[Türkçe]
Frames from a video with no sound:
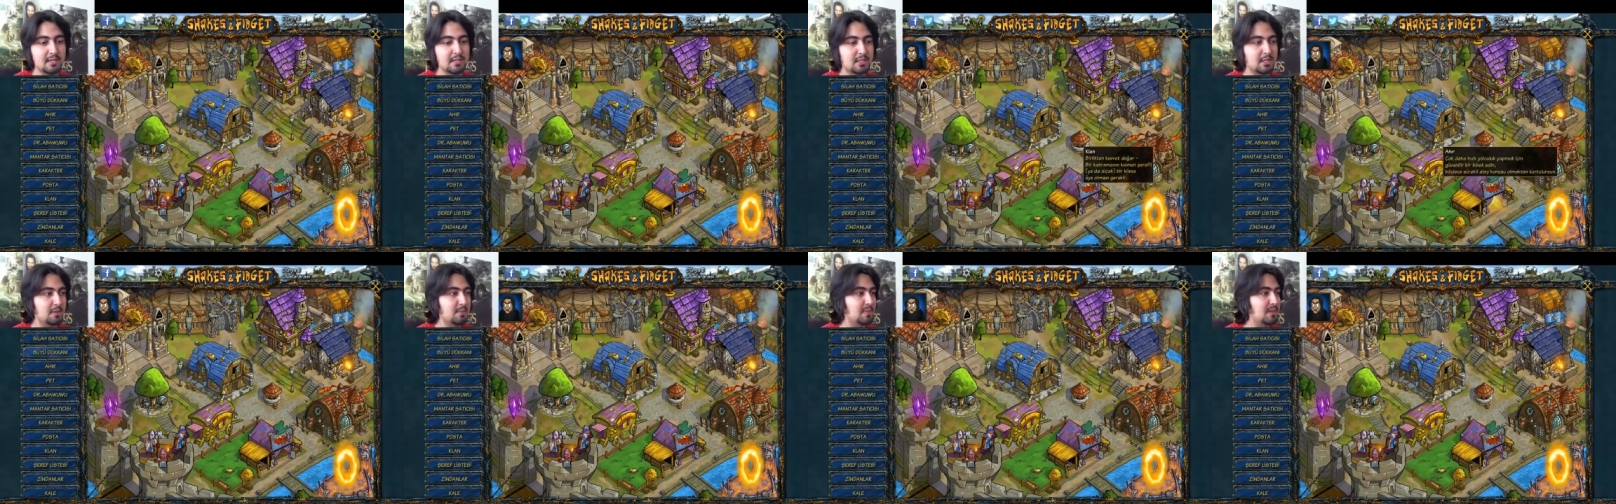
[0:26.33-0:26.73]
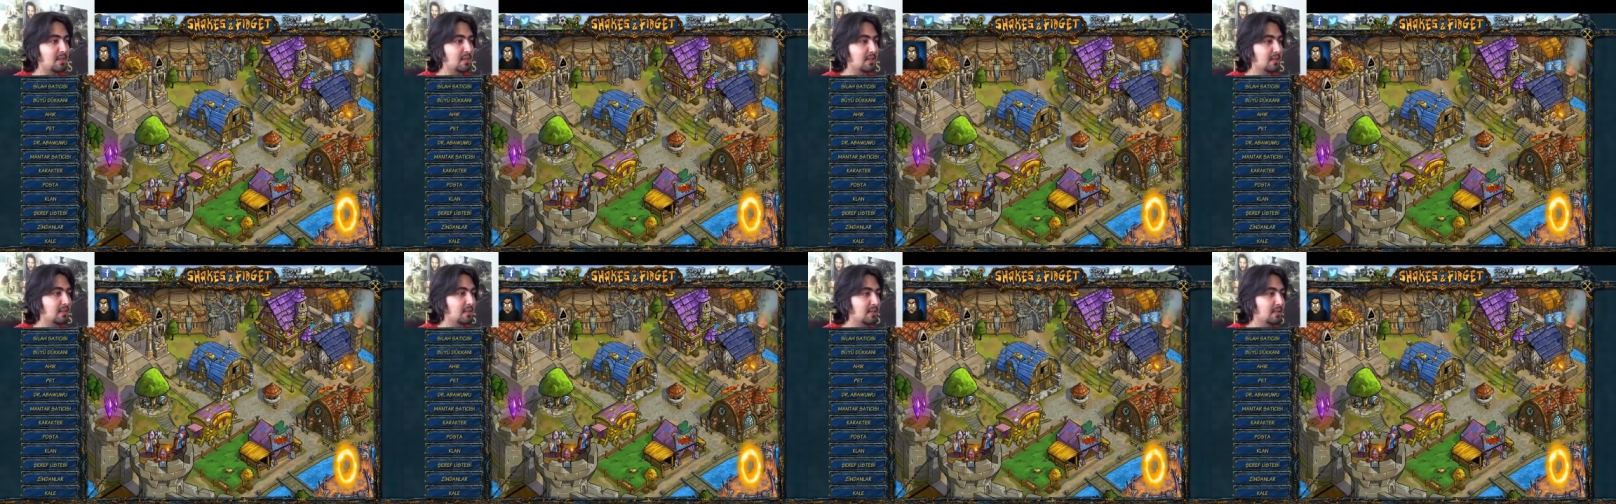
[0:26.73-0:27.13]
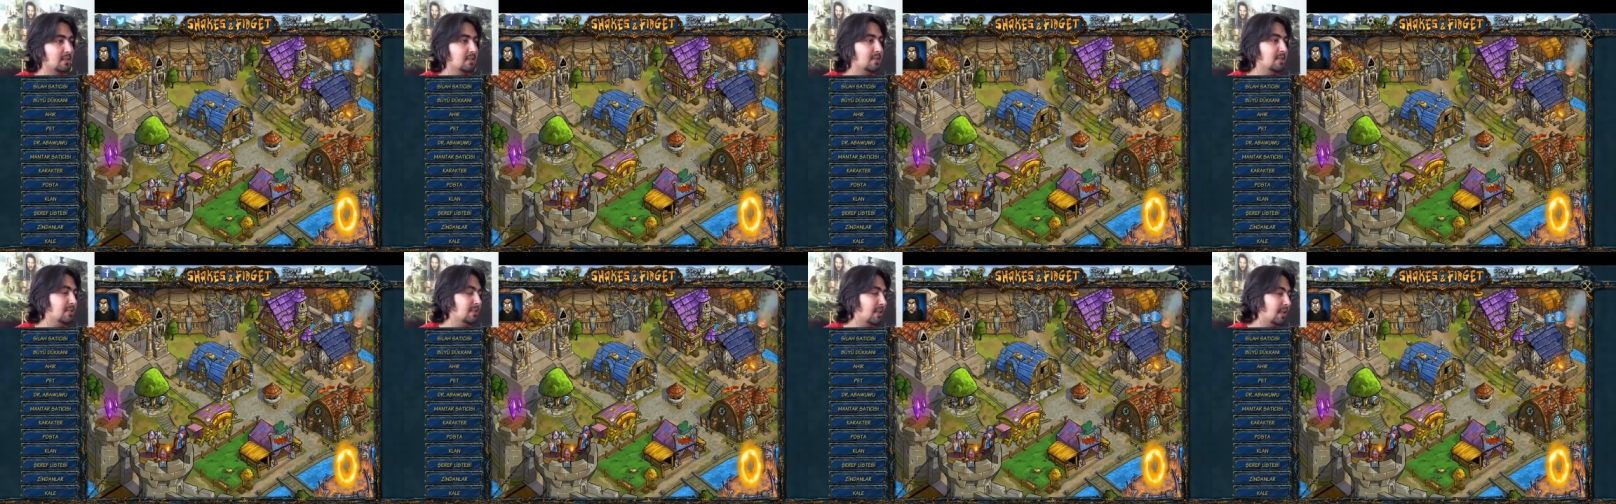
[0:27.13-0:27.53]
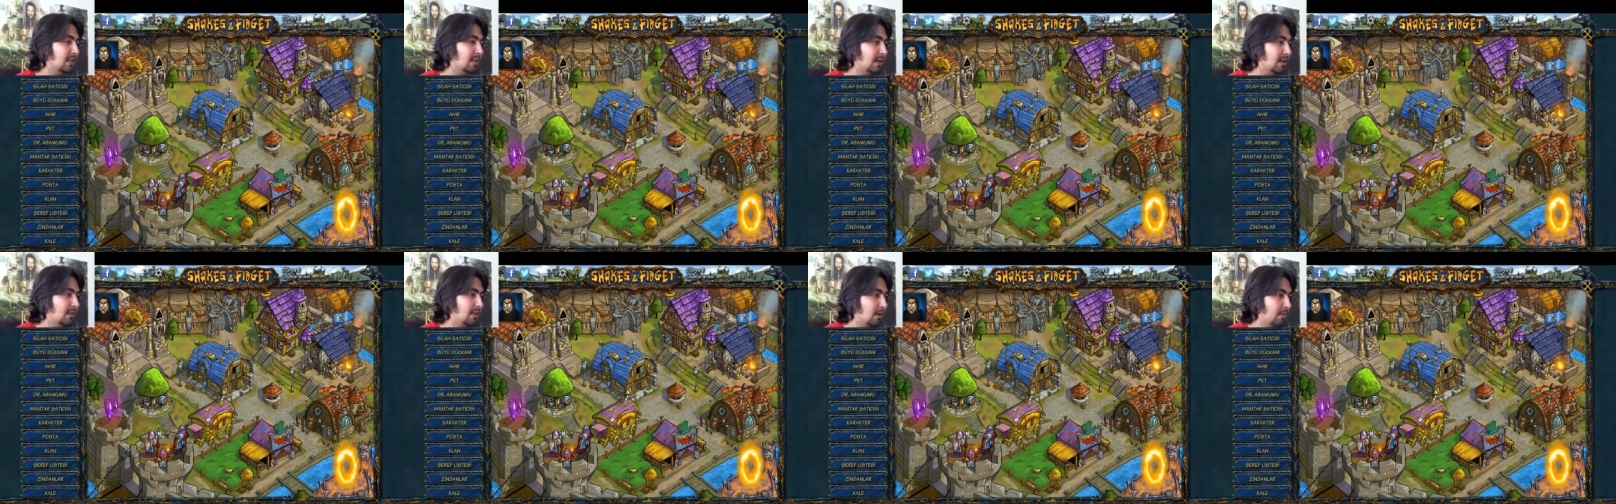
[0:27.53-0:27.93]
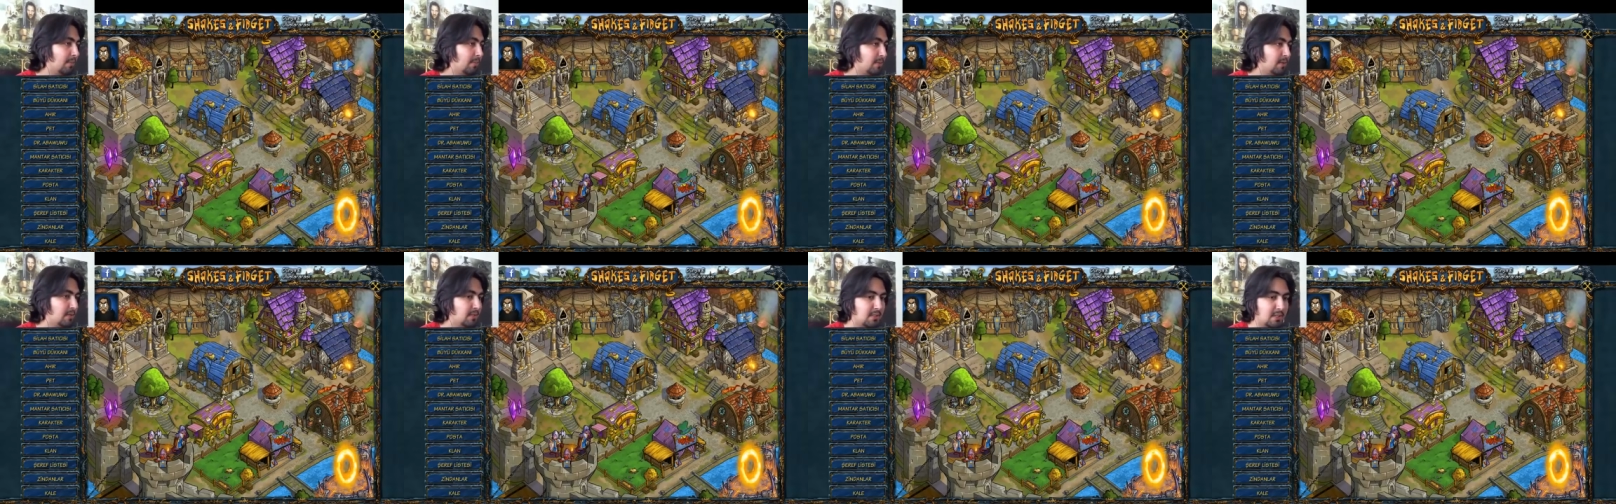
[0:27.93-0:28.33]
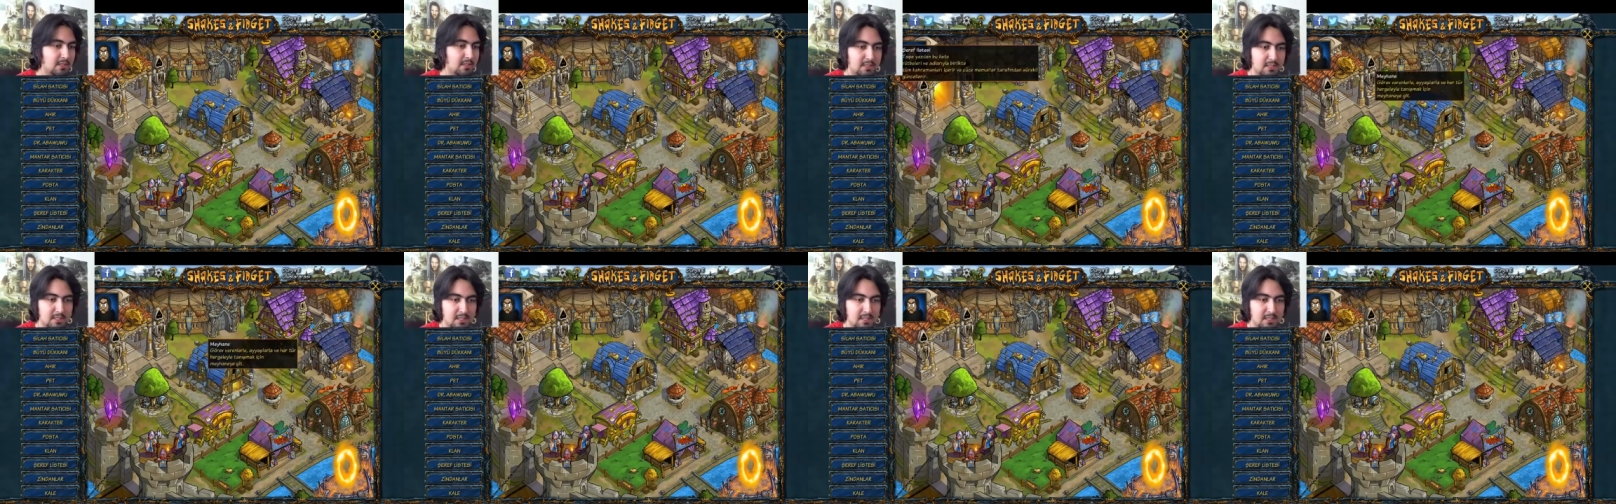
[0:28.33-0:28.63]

Şimdi zindanlara devam edeceğiz.